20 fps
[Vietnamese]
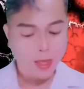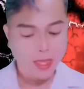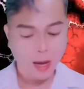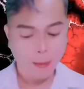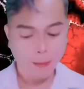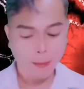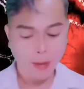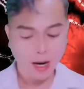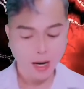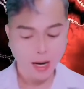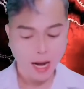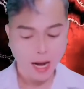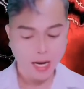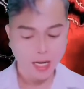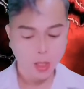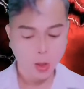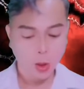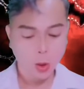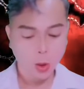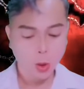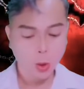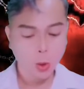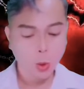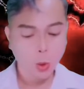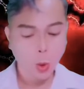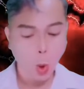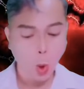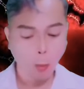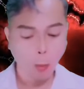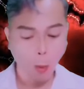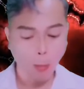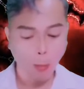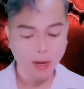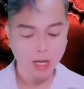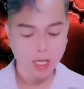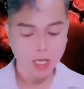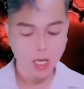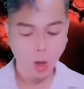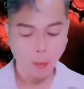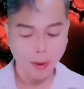Sắc mặt Ân Lang Qua
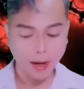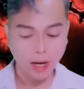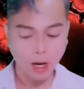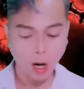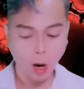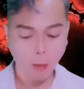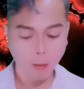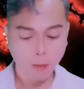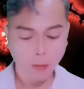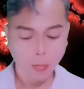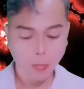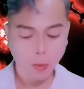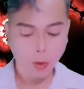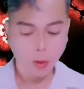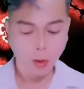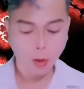dần trở nên ảm đạm.